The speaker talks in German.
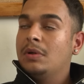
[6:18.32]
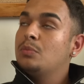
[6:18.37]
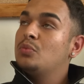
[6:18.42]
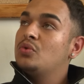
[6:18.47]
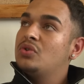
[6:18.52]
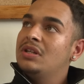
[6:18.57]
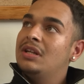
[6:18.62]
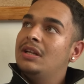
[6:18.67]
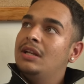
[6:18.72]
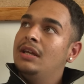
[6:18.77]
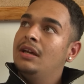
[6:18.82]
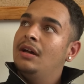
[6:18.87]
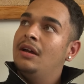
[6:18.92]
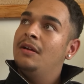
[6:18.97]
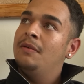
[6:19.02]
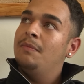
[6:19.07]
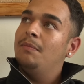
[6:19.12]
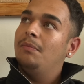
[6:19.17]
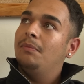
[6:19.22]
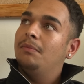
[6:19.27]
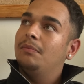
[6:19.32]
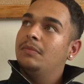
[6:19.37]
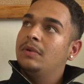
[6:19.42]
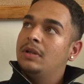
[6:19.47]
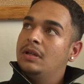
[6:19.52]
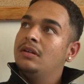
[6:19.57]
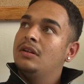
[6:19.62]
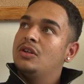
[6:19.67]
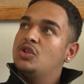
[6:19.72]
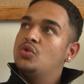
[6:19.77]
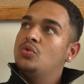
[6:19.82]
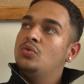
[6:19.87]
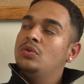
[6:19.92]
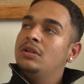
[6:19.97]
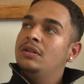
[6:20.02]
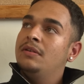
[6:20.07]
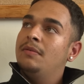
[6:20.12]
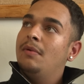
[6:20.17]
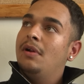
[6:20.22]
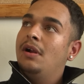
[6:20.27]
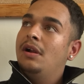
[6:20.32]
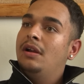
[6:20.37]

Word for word: Mein Musiklehrer mhm. hier in der Schule,